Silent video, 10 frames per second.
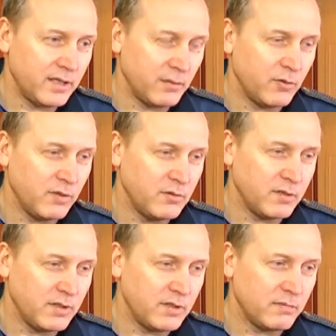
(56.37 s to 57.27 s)
гибнут люди,
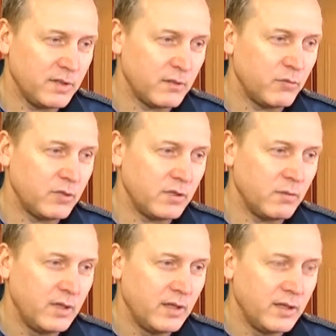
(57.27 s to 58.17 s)
значит мы работаем
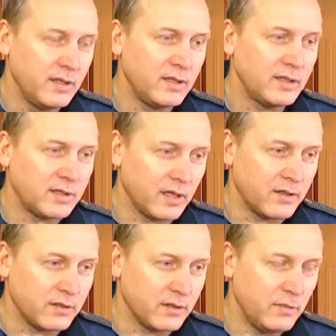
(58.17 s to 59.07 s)
недостаточно.